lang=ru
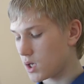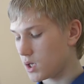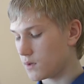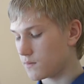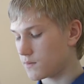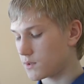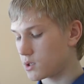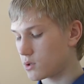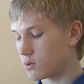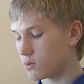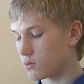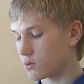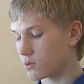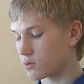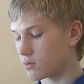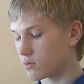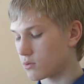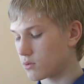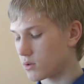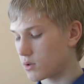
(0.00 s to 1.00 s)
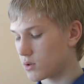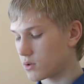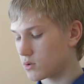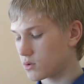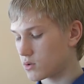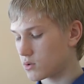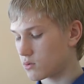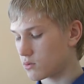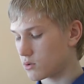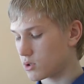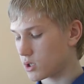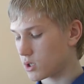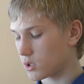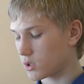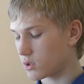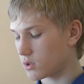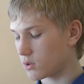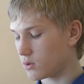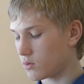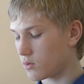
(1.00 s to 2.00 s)
и в стужу – стучат
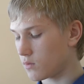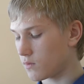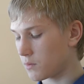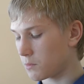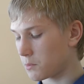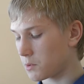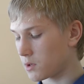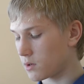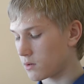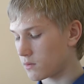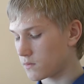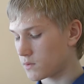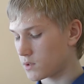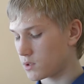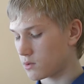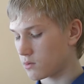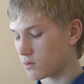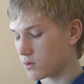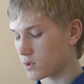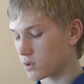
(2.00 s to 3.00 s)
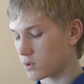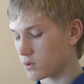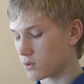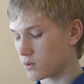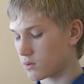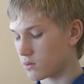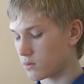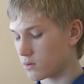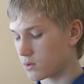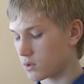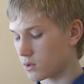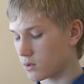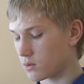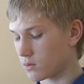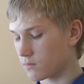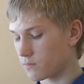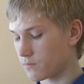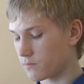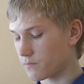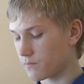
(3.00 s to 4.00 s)
клювами в стекла окон,
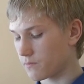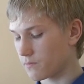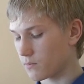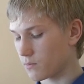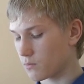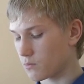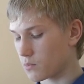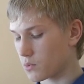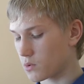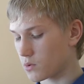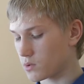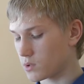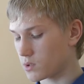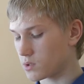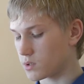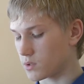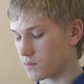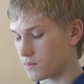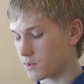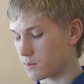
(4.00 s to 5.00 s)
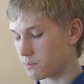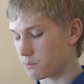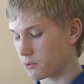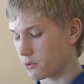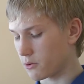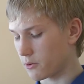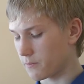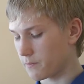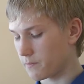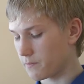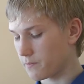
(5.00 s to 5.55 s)
просятся в тепло.